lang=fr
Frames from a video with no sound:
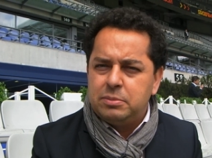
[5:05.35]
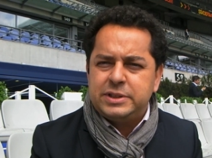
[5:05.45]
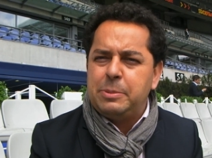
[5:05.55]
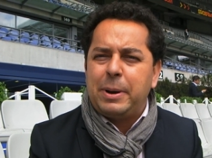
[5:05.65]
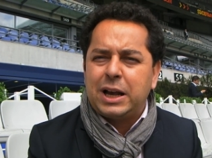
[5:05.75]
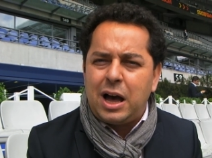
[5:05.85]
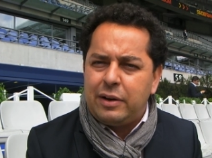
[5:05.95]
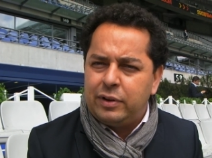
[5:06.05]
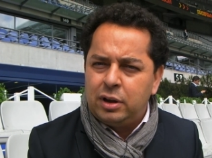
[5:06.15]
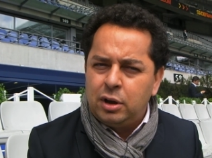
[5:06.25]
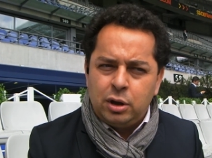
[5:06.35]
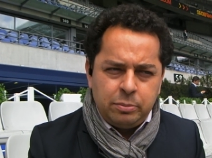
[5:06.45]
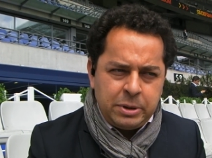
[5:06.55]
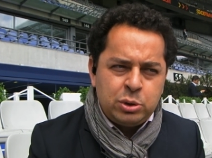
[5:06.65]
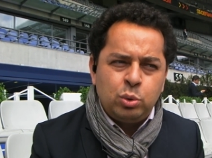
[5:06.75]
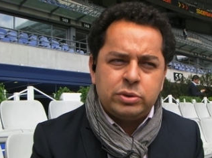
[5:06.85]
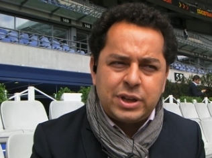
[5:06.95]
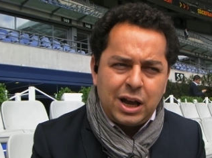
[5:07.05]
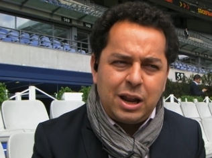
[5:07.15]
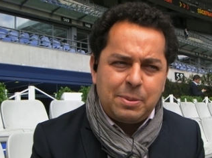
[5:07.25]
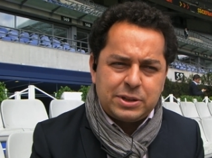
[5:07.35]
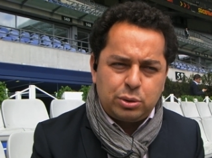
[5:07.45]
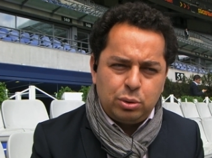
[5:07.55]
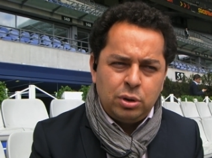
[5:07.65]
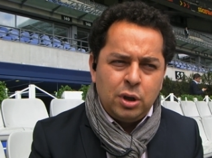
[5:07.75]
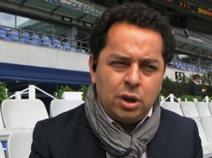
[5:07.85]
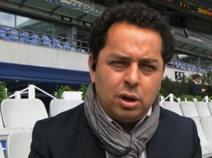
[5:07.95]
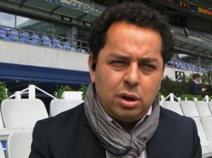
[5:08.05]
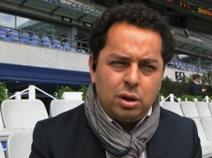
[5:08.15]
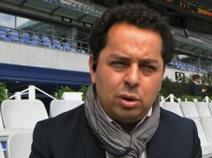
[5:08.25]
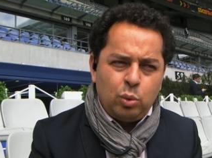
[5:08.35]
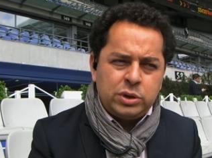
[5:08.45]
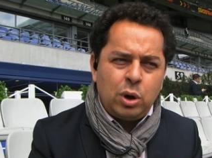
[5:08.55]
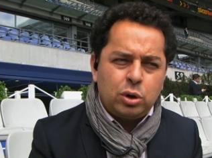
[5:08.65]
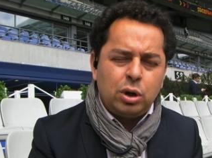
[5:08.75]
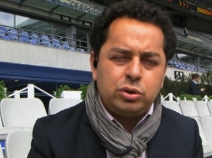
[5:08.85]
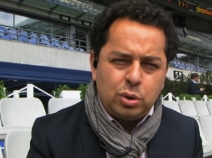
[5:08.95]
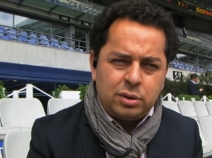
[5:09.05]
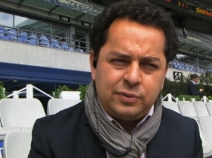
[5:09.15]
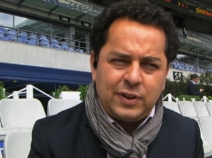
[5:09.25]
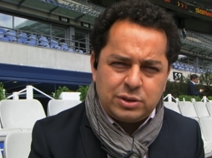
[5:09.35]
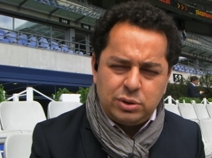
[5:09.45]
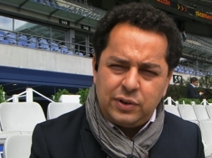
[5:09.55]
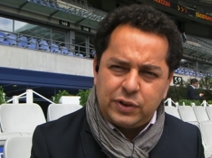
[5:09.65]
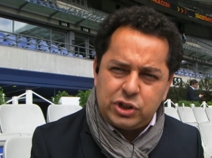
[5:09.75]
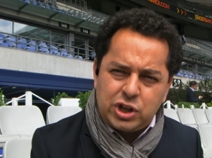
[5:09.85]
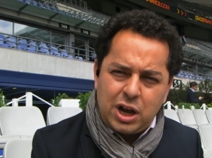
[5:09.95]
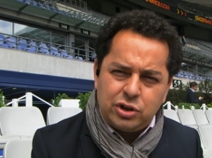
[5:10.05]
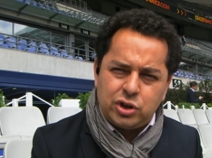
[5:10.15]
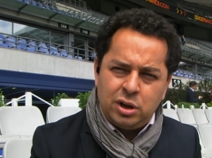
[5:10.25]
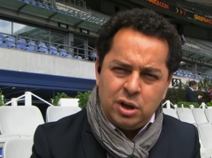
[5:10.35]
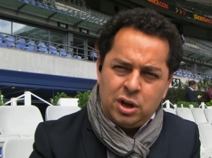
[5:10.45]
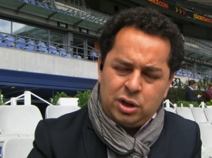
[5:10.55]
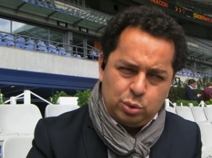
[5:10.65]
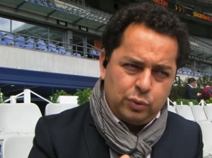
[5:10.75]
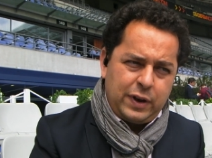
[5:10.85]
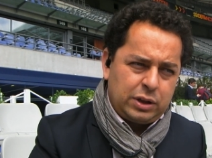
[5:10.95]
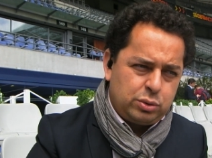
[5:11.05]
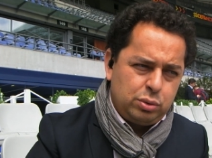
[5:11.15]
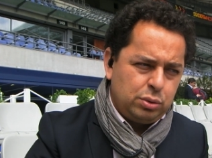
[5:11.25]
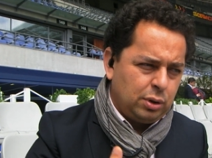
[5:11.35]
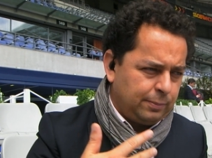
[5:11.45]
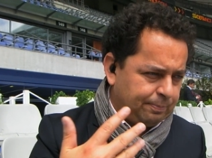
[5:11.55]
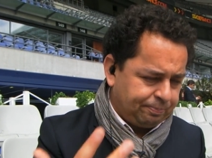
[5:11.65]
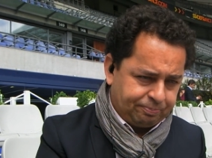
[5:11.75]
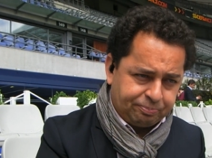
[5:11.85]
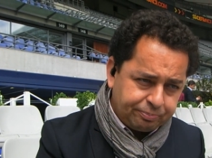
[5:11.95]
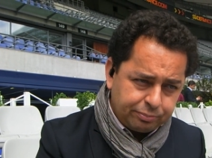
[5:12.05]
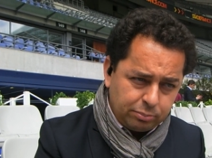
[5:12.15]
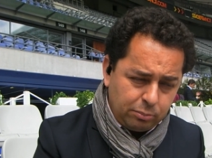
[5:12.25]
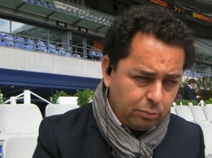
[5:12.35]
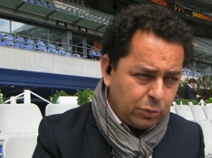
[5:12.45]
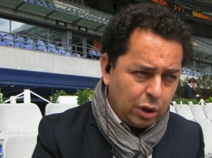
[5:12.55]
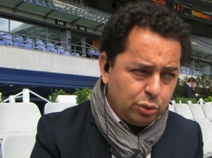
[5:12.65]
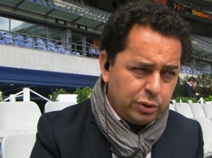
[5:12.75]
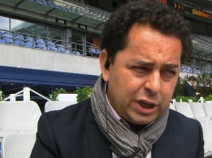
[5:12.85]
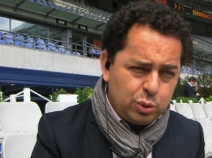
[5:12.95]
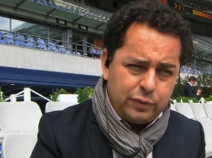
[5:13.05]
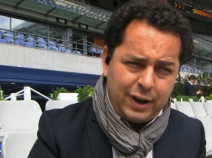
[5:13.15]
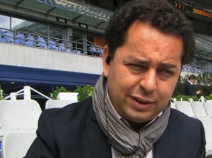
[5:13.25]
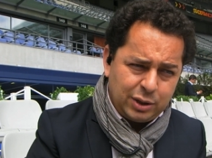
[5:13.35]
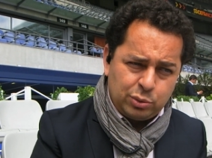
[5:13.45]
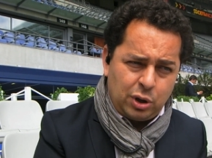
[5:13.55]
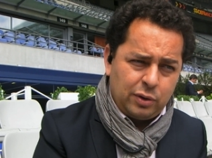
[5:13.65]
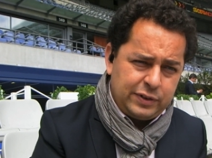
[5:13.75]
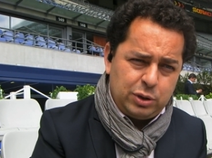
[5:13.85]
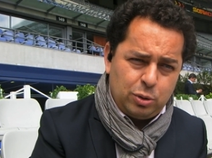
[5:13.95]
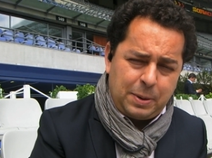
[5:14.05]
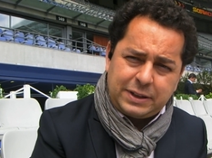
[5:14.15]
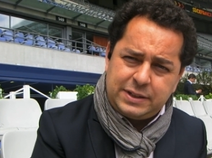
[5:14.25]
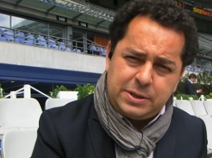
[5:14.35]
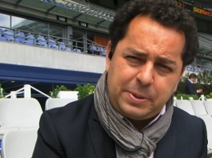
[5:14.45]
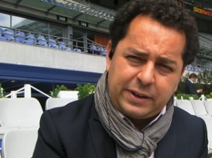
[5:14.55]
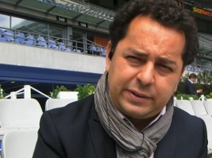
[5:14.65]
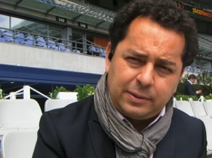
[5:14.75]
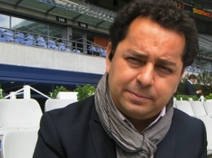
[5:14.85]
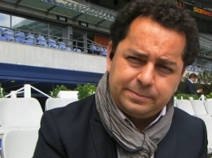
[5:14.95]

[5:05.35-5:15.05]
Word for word: C'est pas grave. Mais nous, on sera là parce que euh, on est encore sur une phase de défrichage, d'ouverture, de découverte, et on a envie de participer à ça.